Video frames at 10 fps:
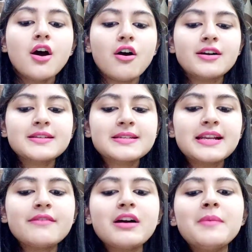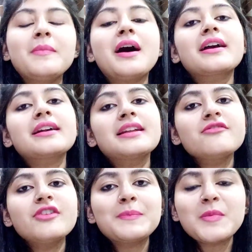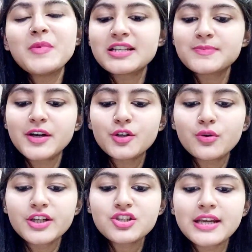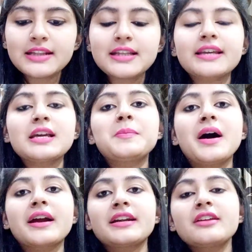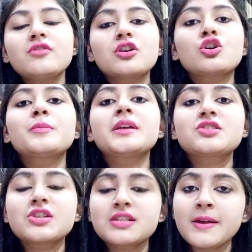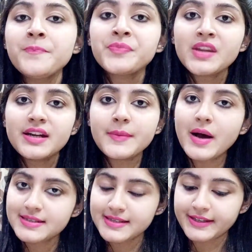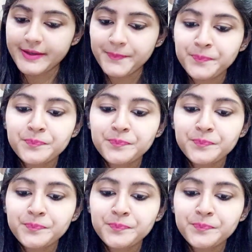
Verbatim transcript: और इसके अलावा आप मार्केटिंग फील्ड में भी एक्सपर्ट होने चाहिए ताकि आप मार्केटिंग वर्क को भी अच्छे से निभा सकें